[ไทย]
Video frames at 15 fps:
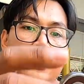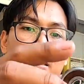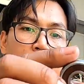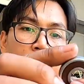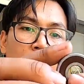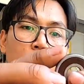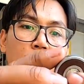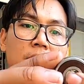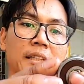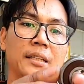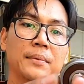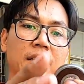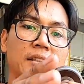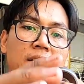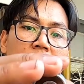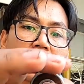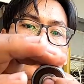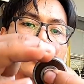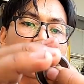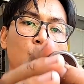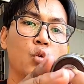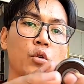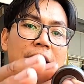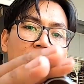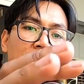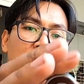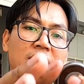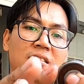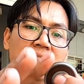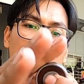นี่เปลี่ยนลูกปืนที่มันดูโอเค
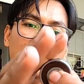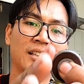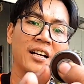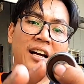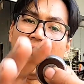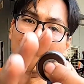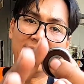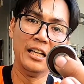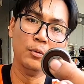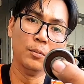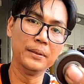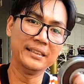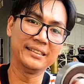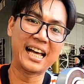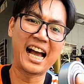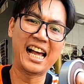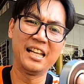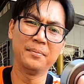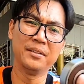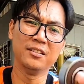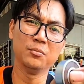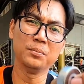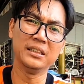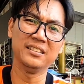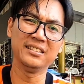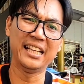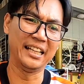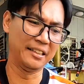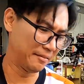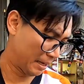ขึ้น อันเดิมลูกปืนตายเลยเป็นลูกปืนเกรด